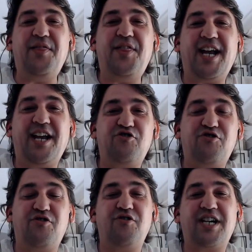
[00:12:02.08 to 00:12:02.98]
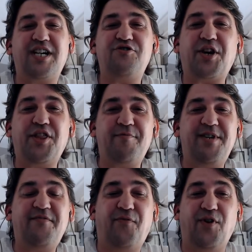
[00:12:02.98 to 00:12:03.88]
herencia que yo, que yo
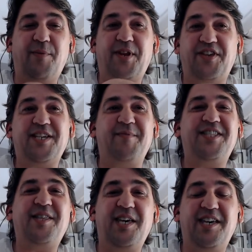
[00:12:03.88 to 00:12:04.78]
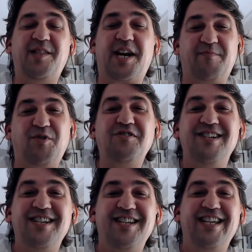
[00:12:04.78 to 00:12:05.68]
recibí fue precisamente de, Ramón.